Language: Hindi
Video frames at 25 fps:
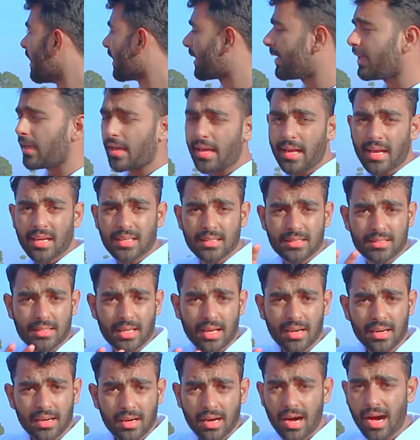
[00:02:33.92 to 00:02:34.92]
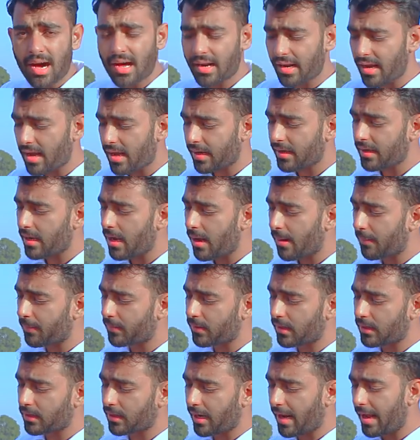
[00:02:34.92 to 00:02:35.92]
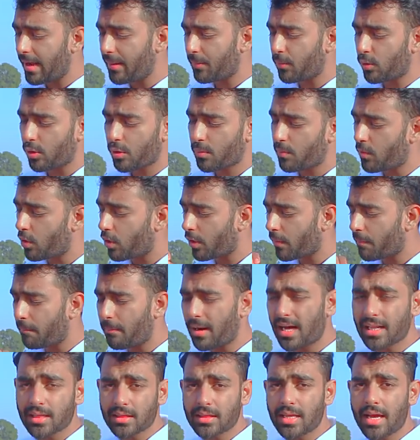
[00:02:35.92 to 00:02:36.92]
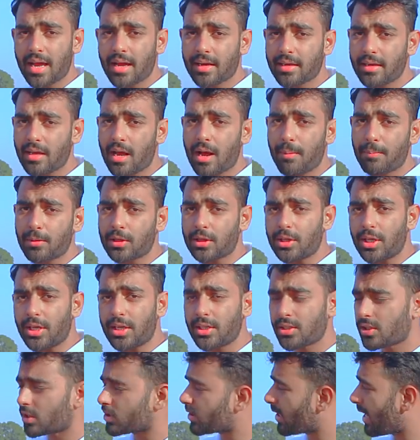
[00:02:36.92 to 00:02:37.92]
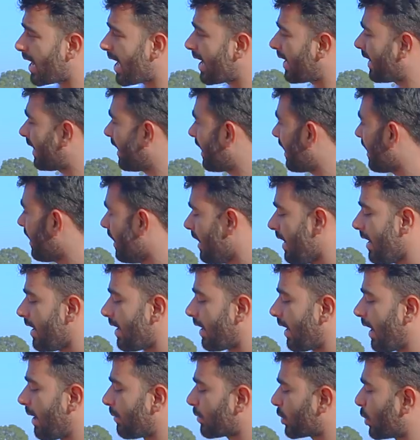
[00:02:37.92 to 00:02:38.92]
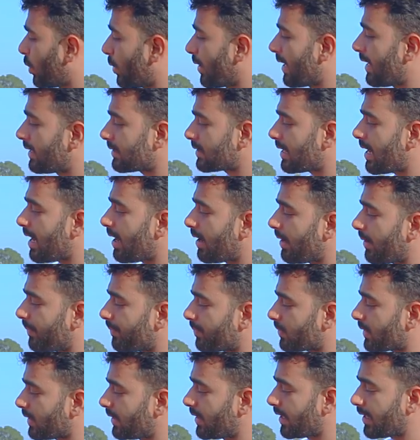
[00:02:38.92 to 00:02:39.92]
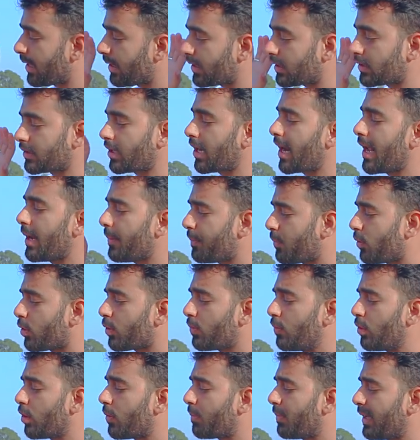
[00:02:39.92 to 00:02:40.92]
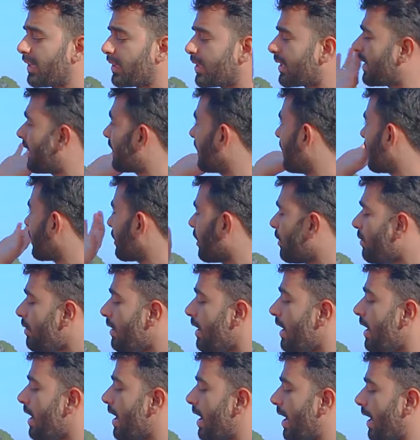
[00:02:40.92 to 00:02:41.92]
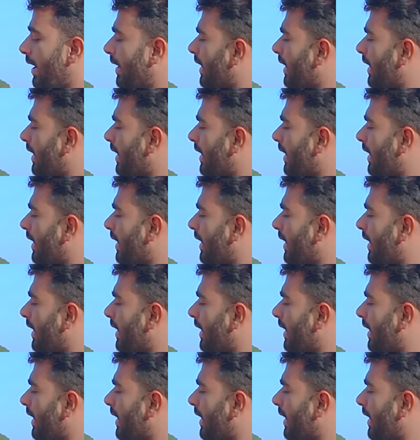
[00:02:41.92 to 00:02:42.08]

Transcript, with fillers: कि एक जरक आ रहा है कि आपका ट्राईपोड मोड बंद है कि आप तेज चला रहे हैं आप थोड़ा सा देखिए ट्राईपोड मोड बंद कर देता हूँ